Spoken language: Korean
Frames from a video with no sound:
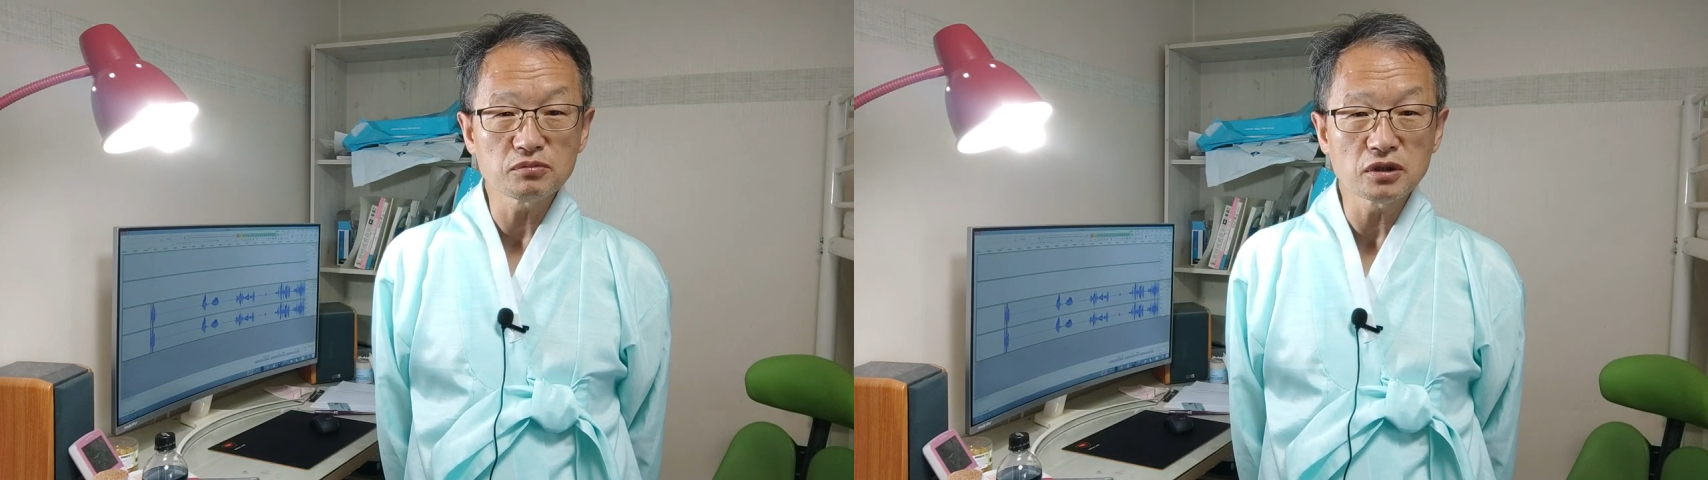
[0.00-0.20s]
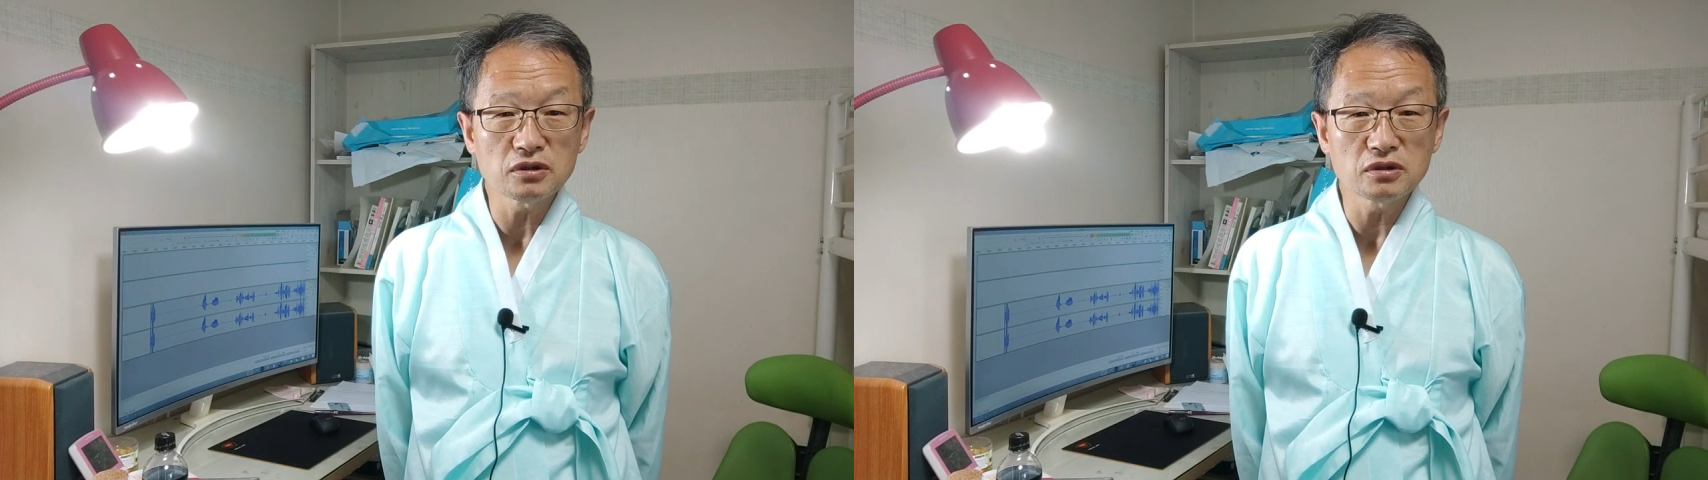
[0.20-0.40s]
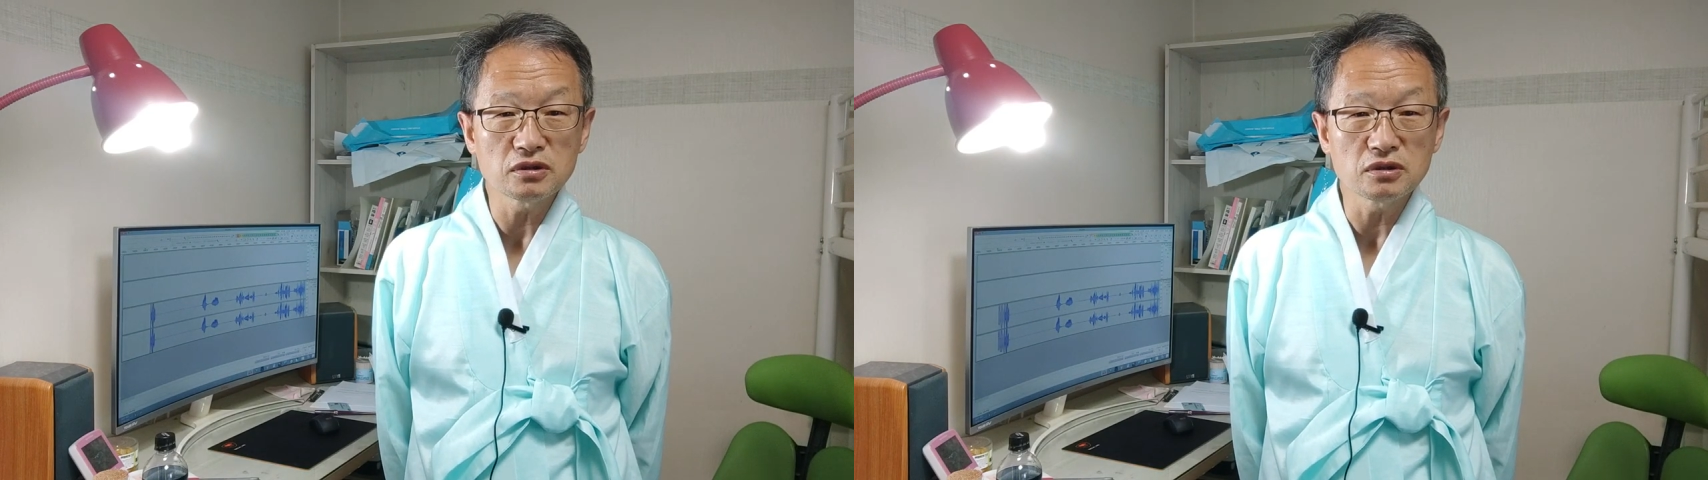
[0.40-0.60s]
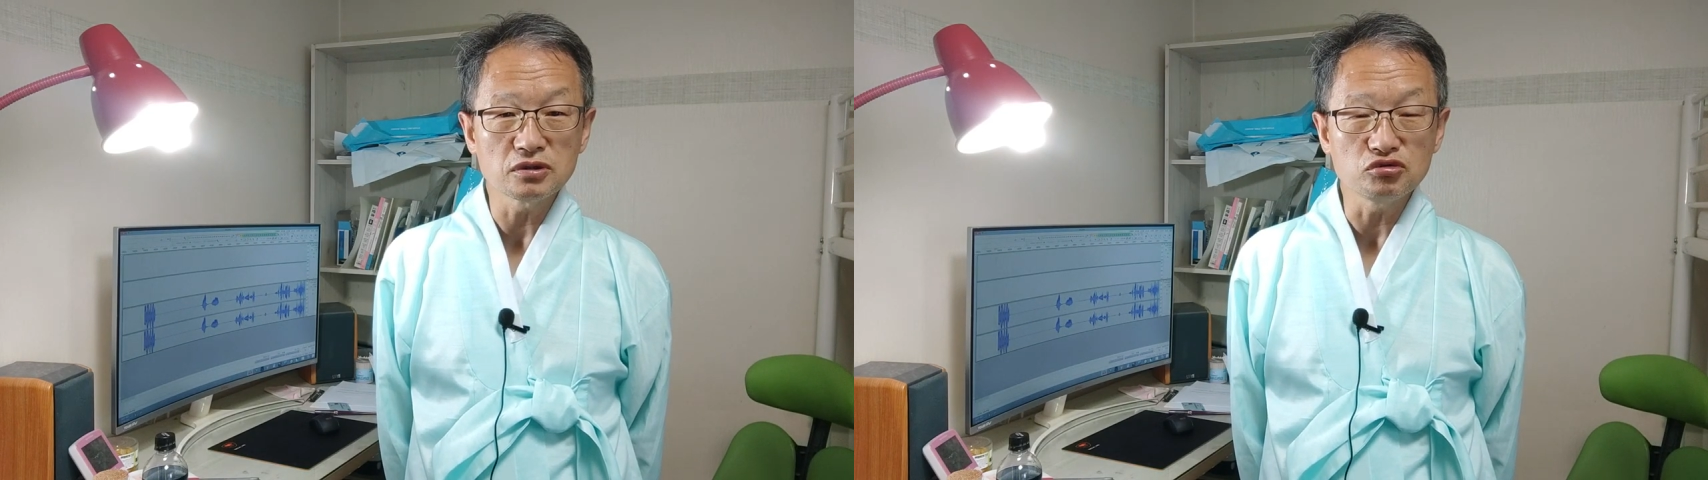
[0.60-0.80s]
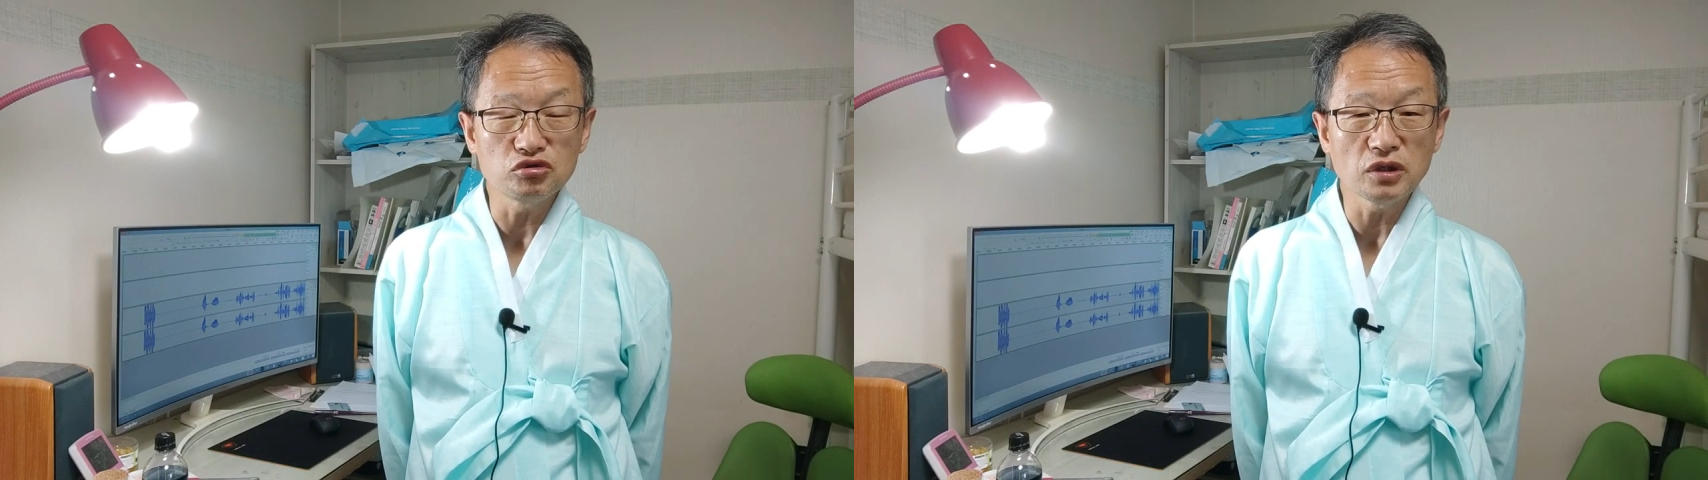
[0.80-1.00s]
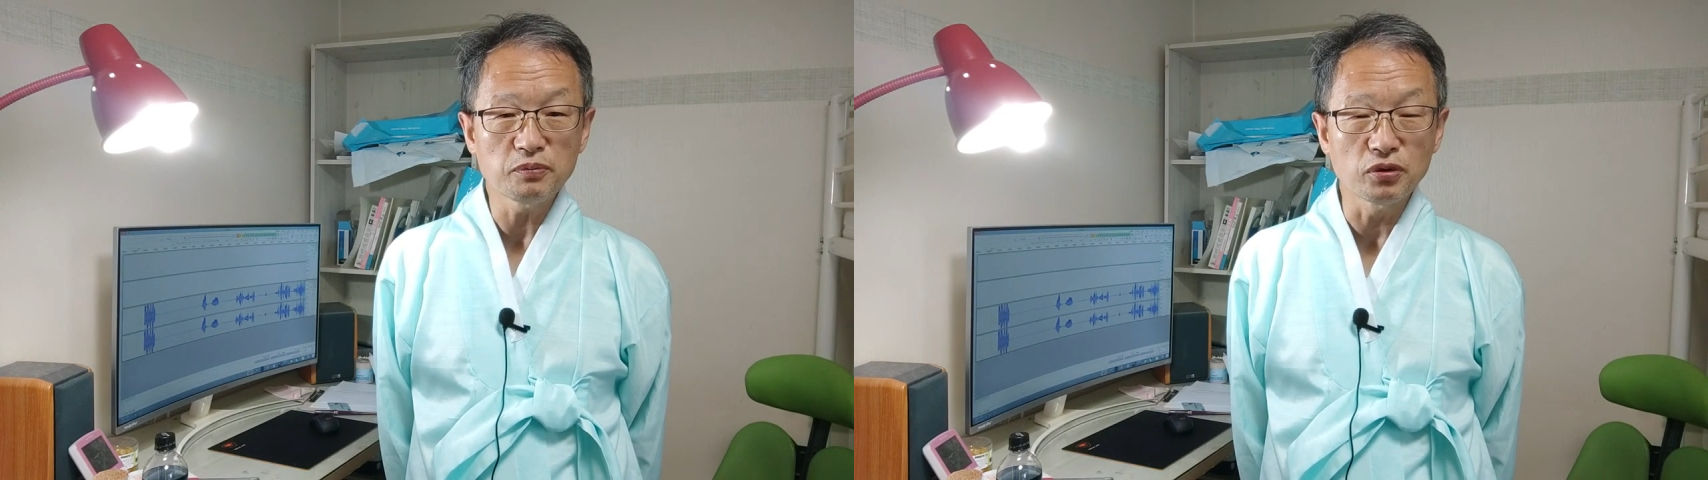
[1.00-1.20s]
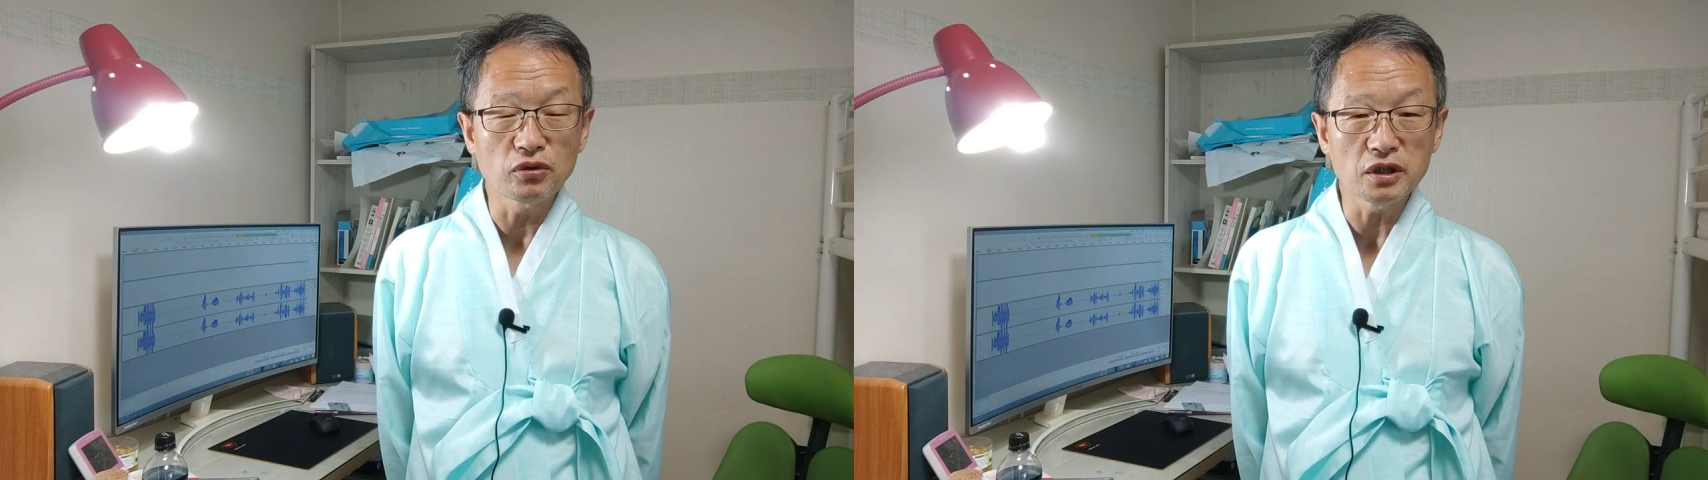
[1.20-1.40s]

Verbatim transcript: 뭐 UFO가 어,